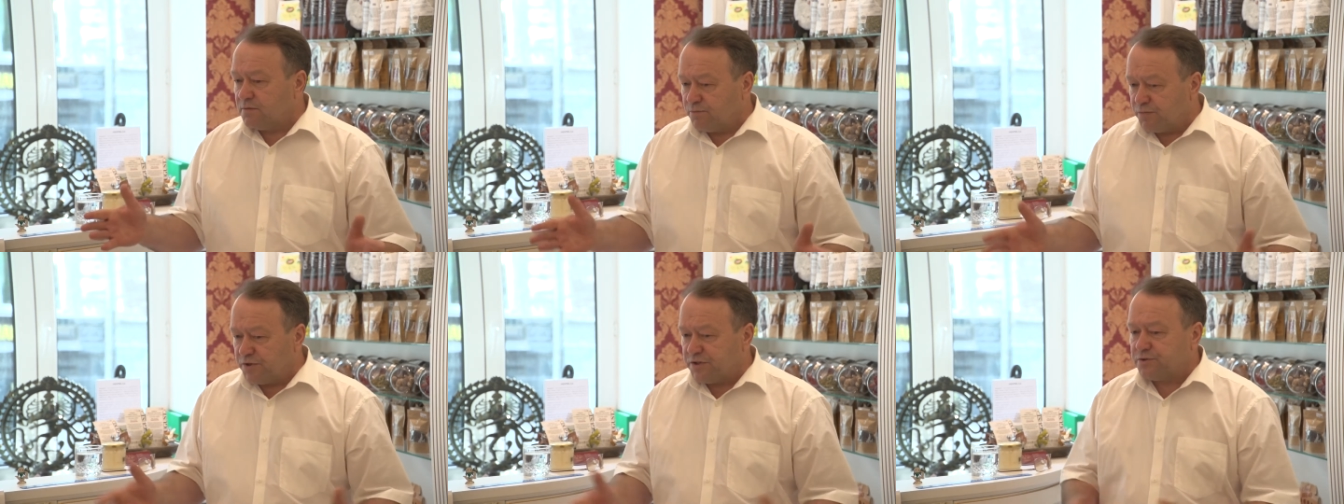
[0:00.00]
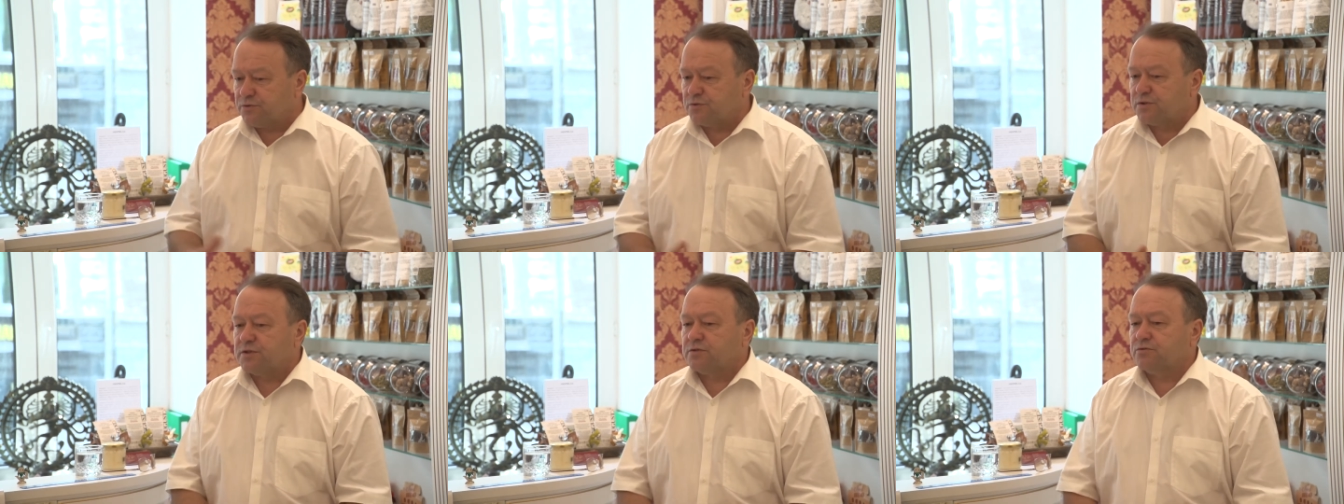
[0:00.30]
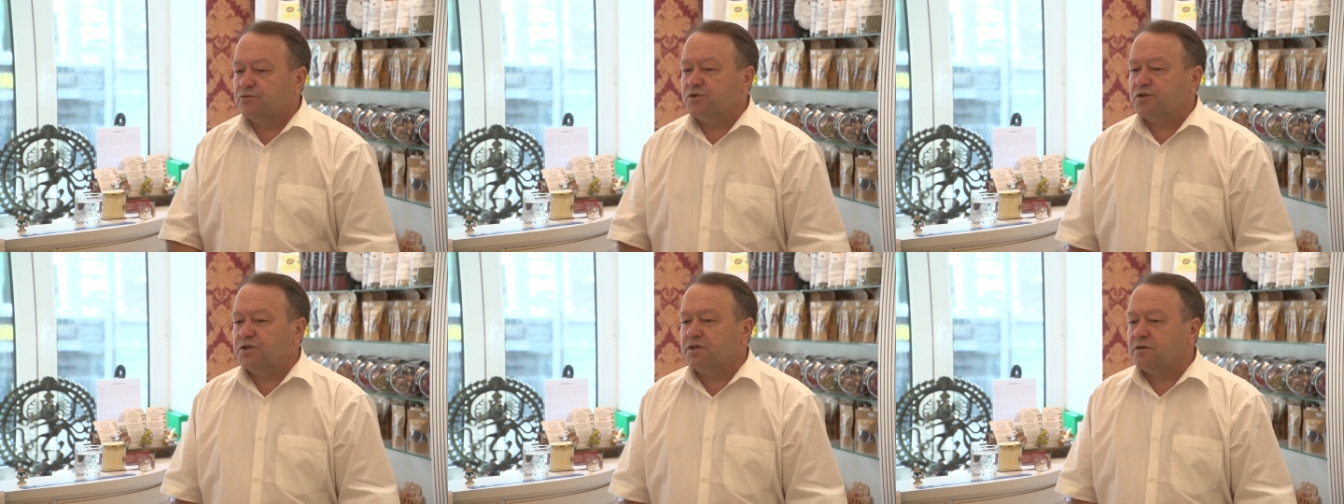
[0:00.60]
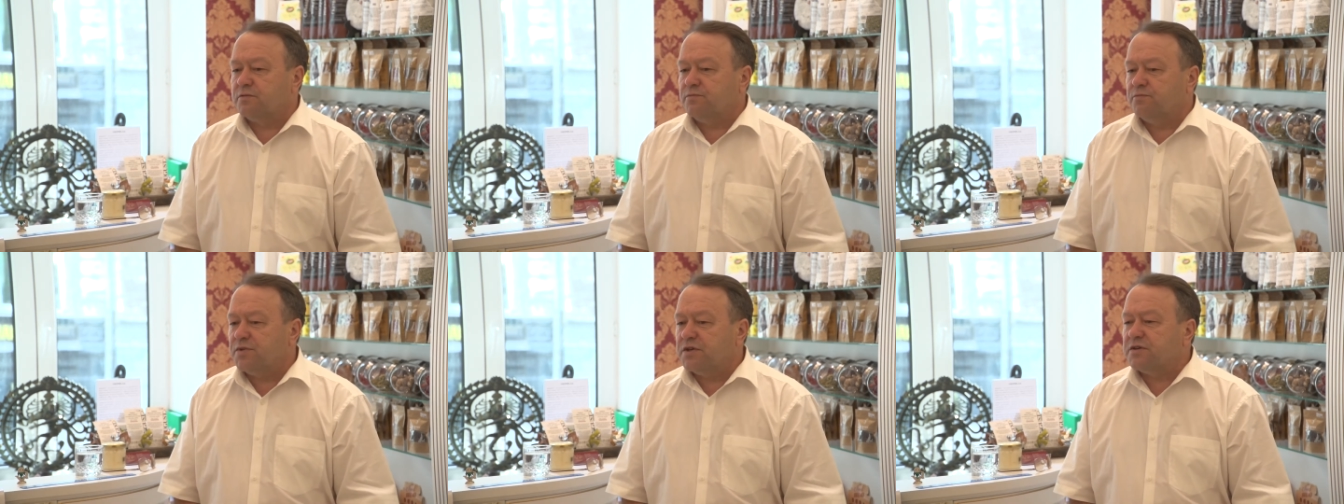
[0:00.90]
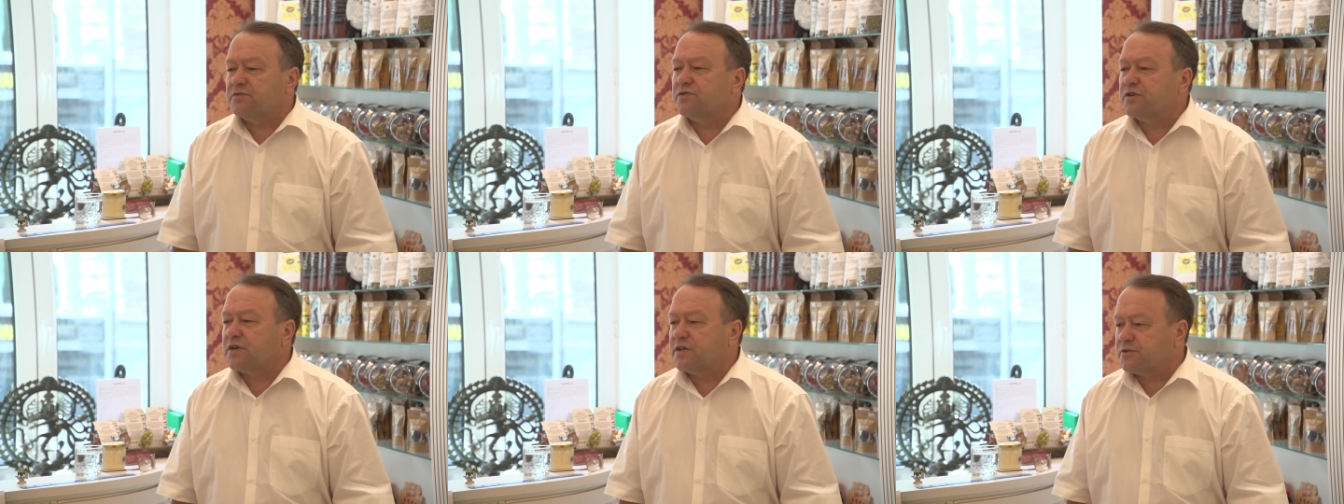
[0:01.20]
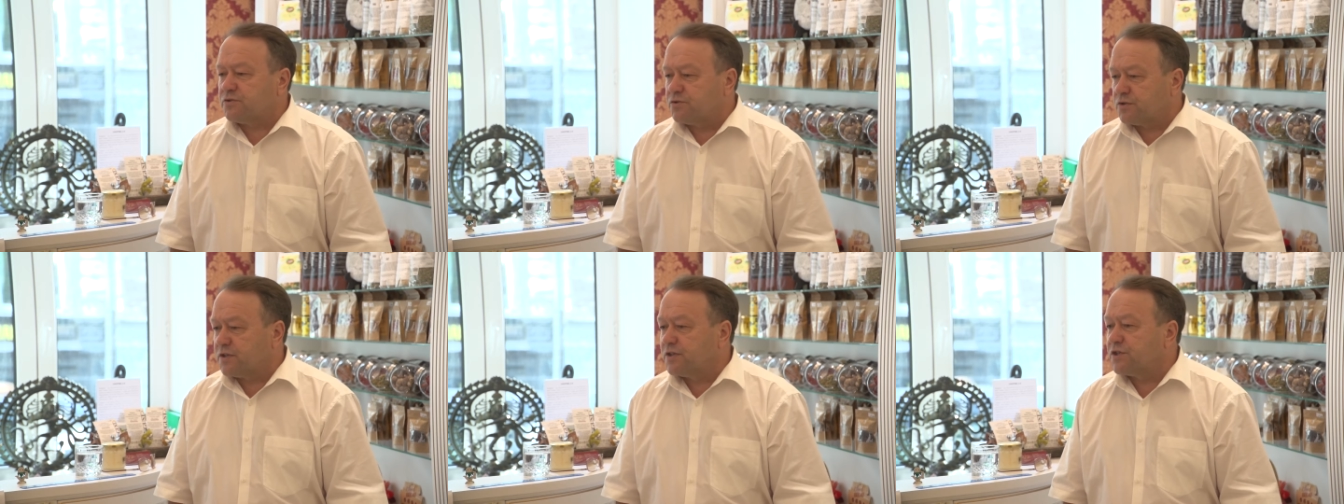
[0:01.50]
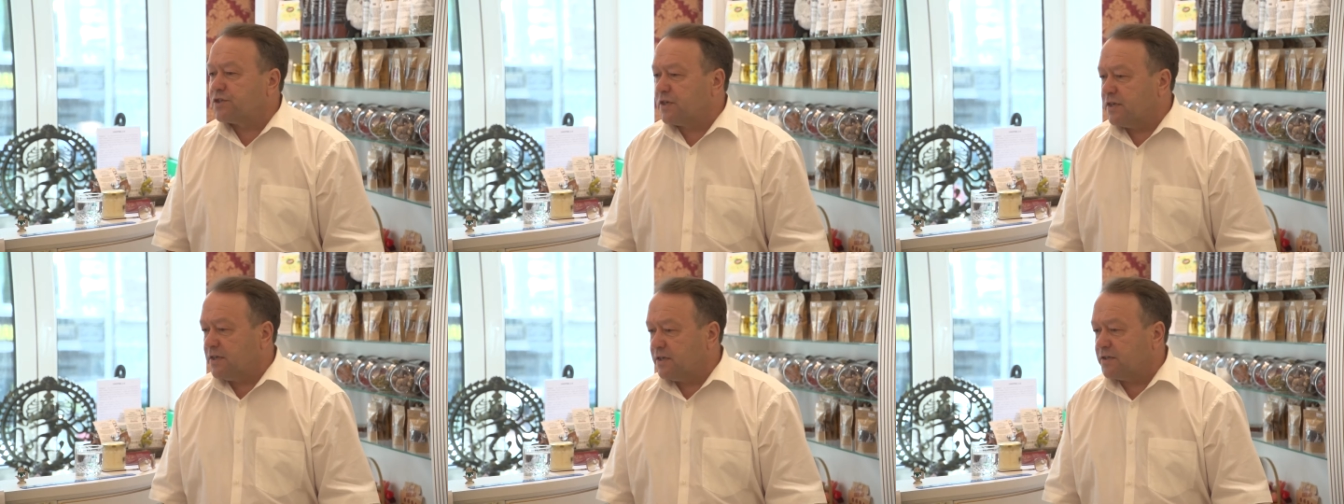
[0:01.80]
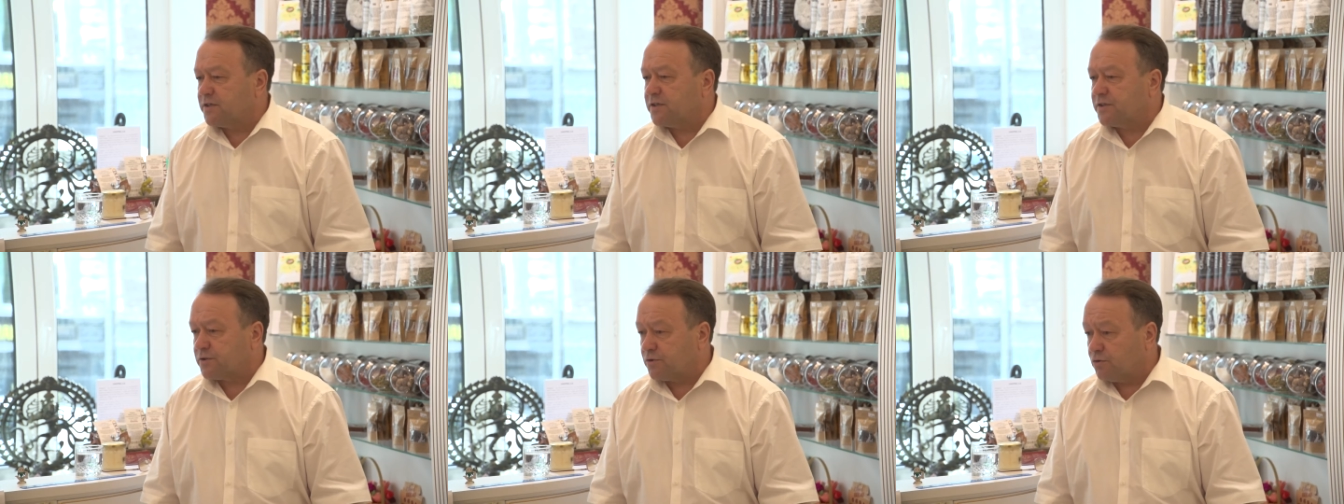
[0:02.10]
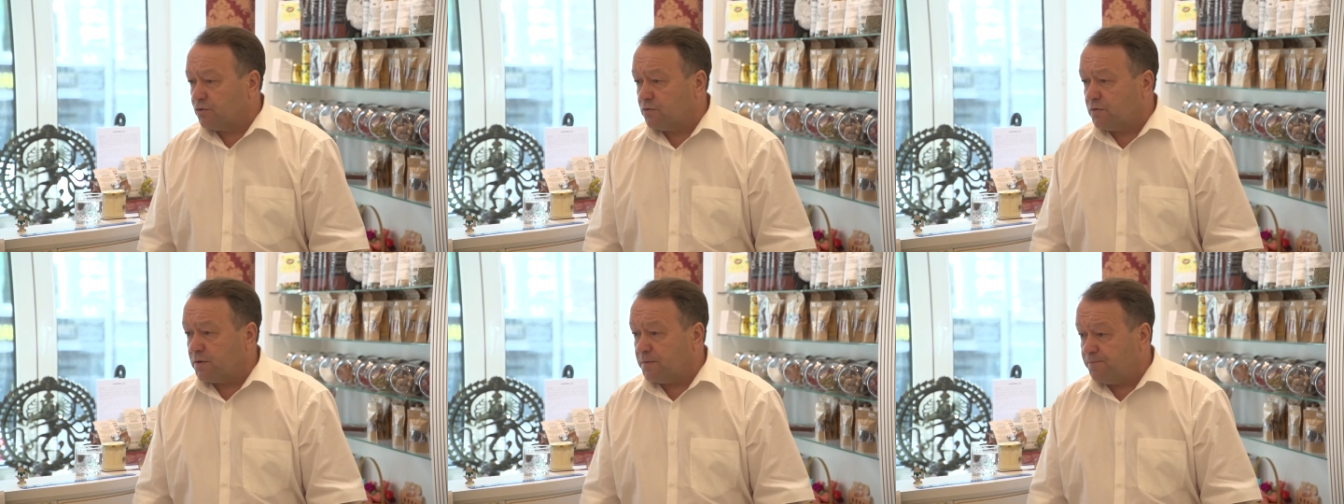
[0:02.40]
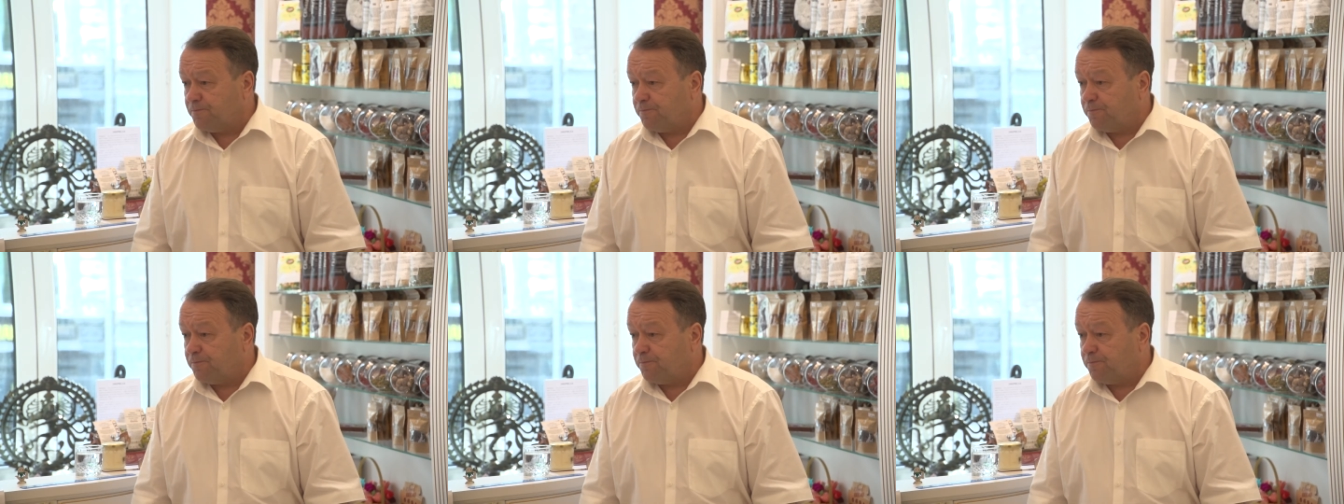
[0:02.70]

присутствующих первый раз услышали это слово.